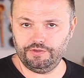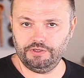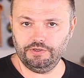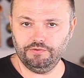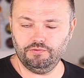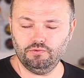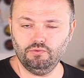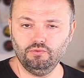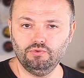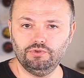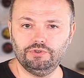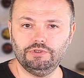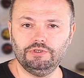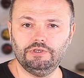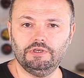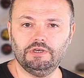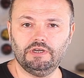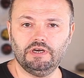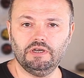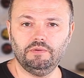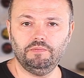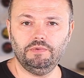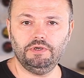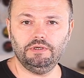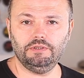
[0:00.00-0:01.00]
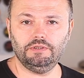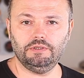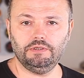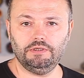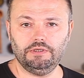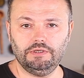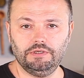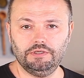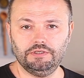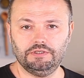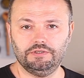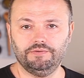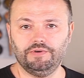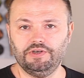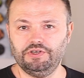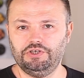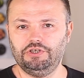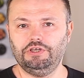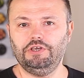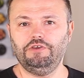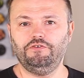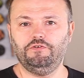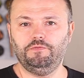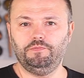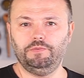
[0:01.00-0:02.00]
все вкусы и ароматы из
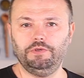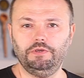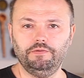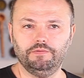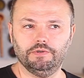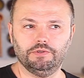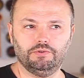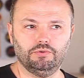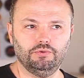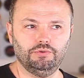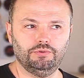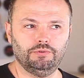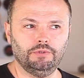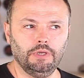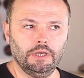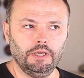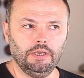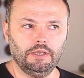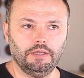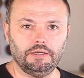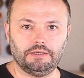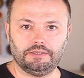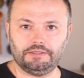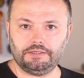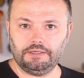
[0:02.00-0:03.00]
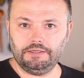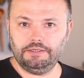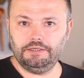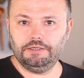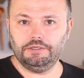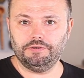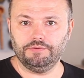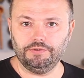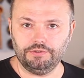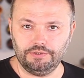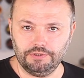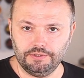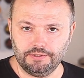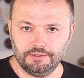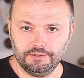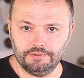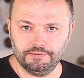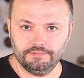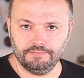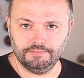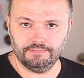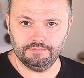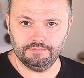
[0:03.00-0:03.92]
овощей в пиво, то есть экстрагировать их.